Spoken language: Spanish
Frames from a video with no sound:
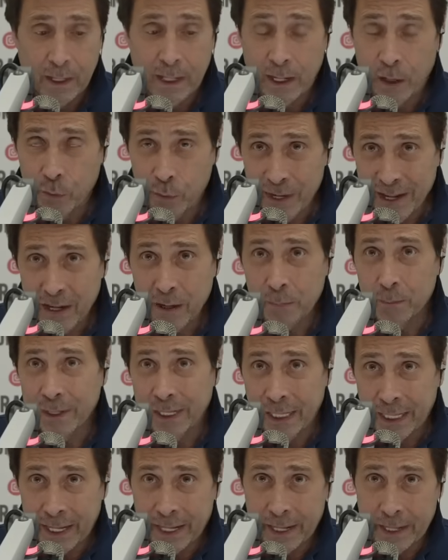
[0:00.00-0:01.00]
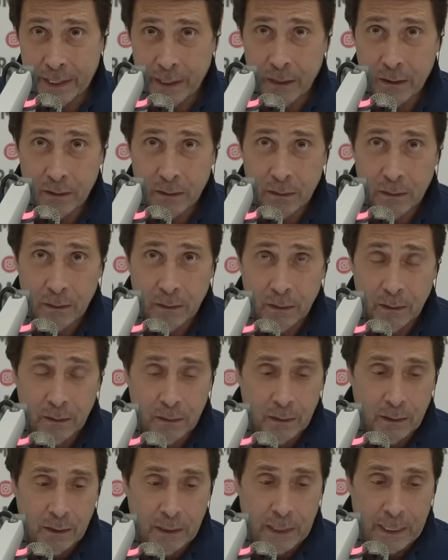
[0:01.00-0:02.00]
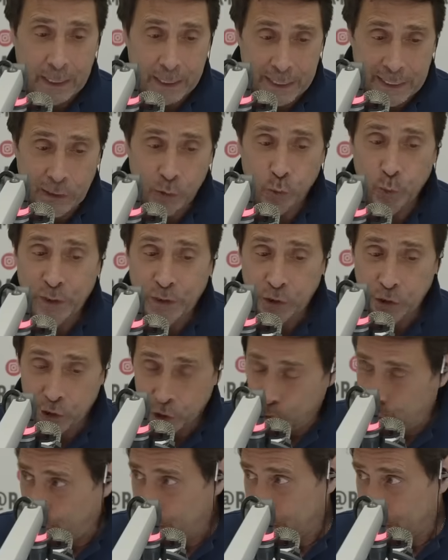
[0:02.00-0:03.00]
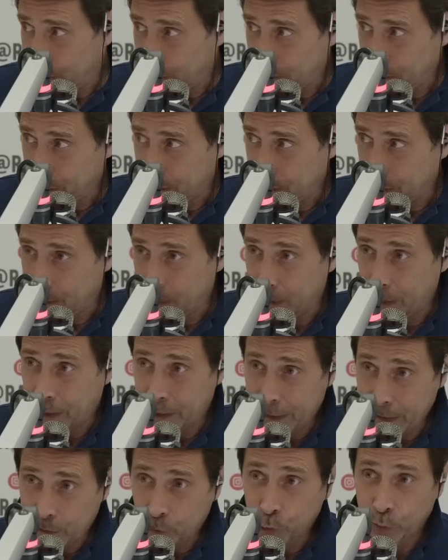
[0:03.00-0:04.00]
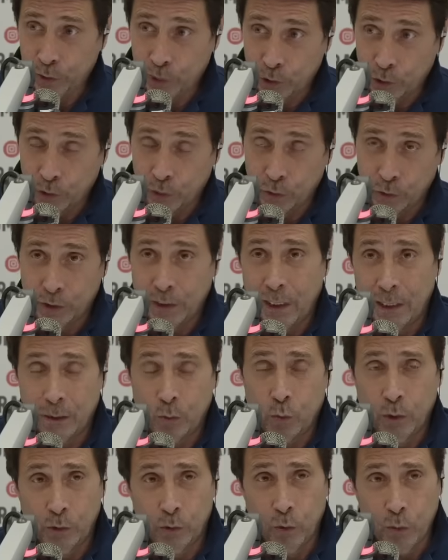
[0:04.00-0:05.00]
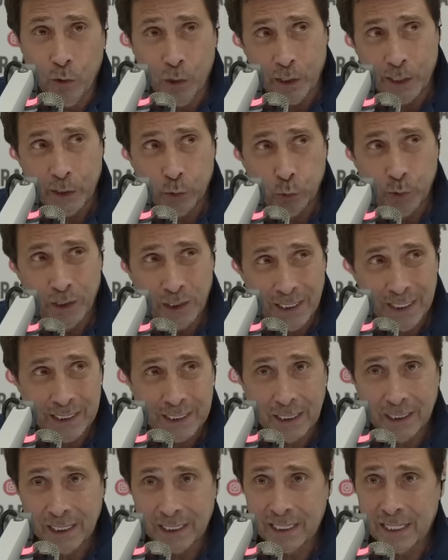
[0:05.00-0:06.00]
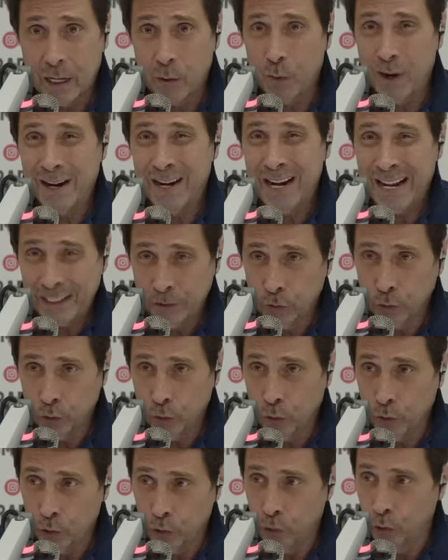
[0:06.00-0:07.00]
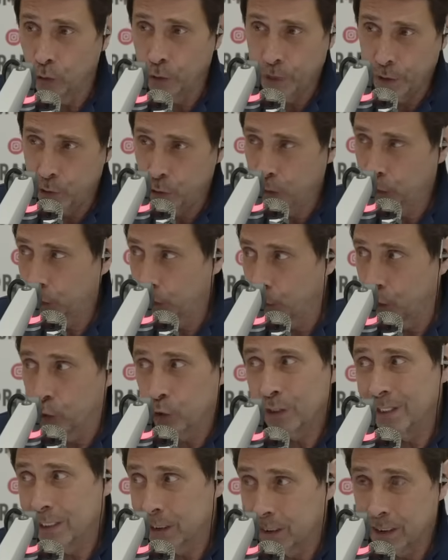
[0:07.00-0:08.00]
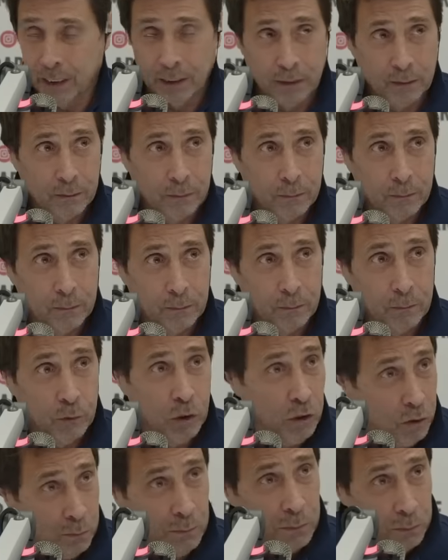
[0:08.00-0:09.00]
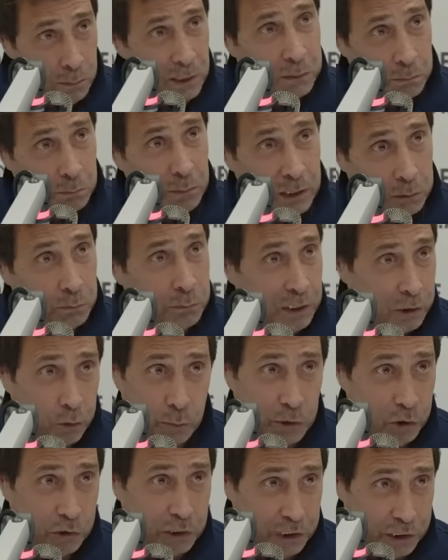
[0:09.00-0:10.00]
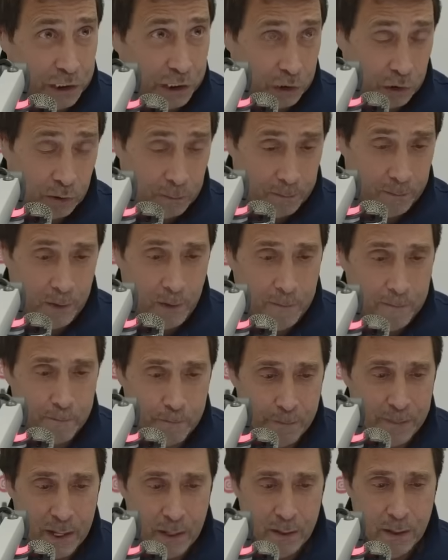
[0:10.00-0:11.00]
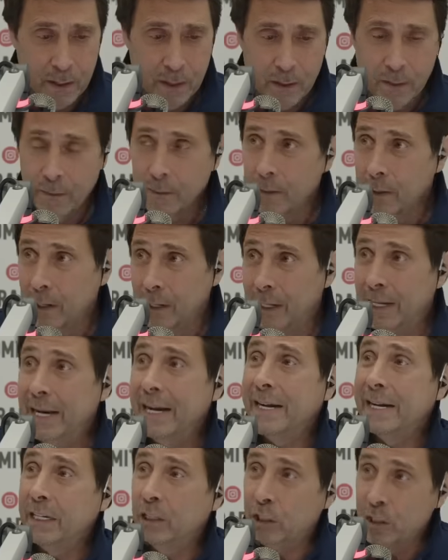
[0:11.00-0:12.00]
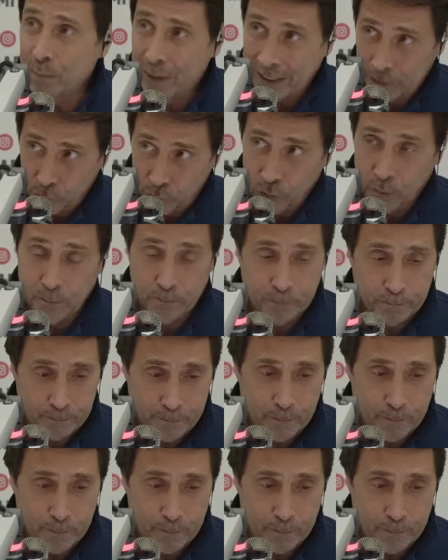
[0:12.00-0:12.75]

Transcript: Javier Milei retuiteó, retuiteó, o sea, cuando vos retuiteas estás avalando lo que otro dice. Totalmente. ¿No? Más, o menos es Exactamente. Eso, Legitimando. Legitimando.